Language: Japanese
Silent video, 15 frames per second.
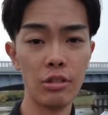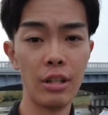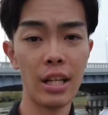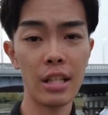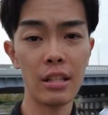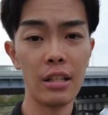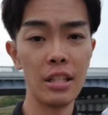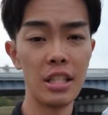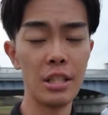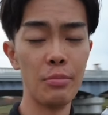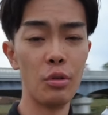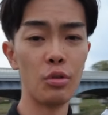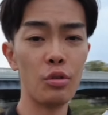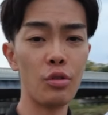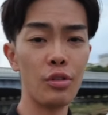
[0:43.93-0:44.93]
の新たな地
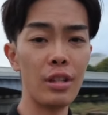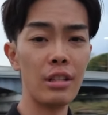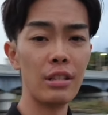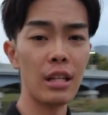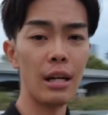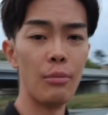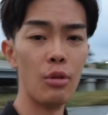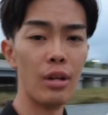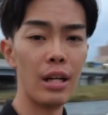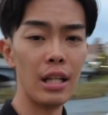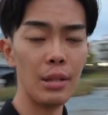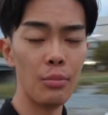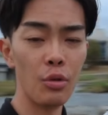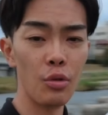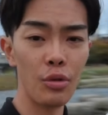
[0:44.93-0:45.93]
元となる鴨川
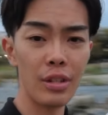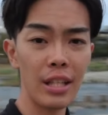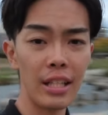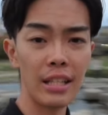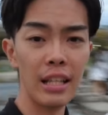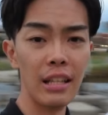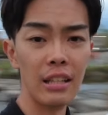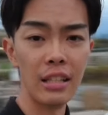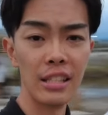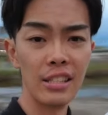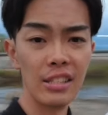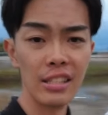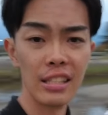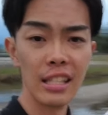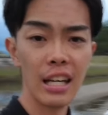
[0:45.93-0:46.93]
に戻ってきたんで
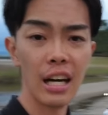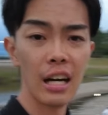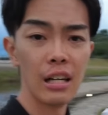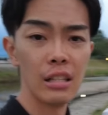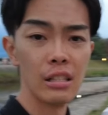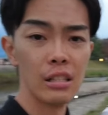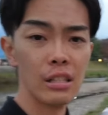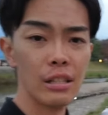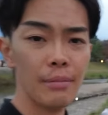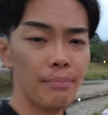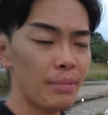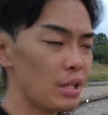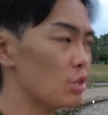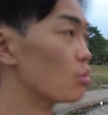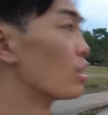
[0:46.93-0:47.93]
すが
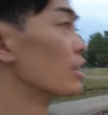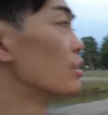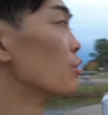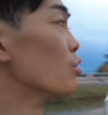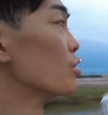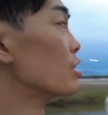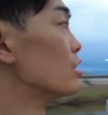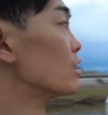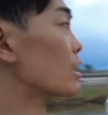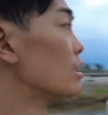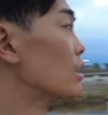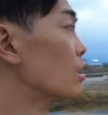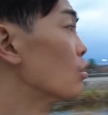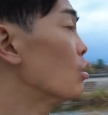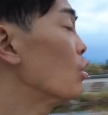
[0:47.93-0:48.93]
ビールを買って飲んでるんだけ
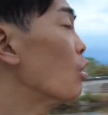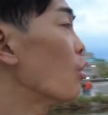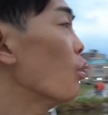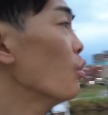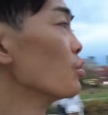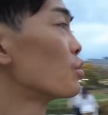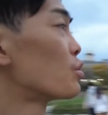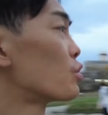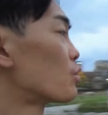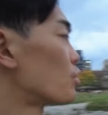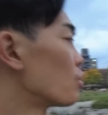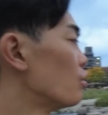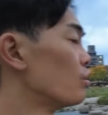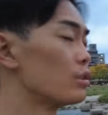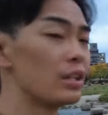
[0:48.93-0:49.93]
ど本
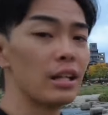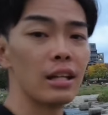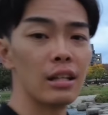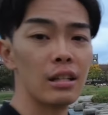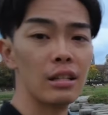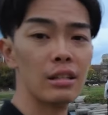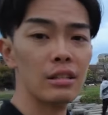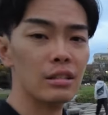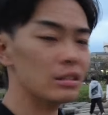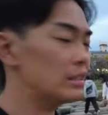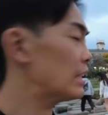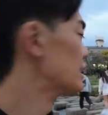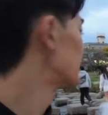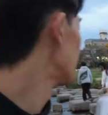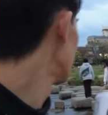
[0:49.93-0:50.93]
当に
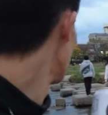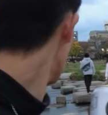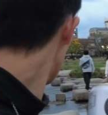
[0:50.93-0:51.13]
何してんね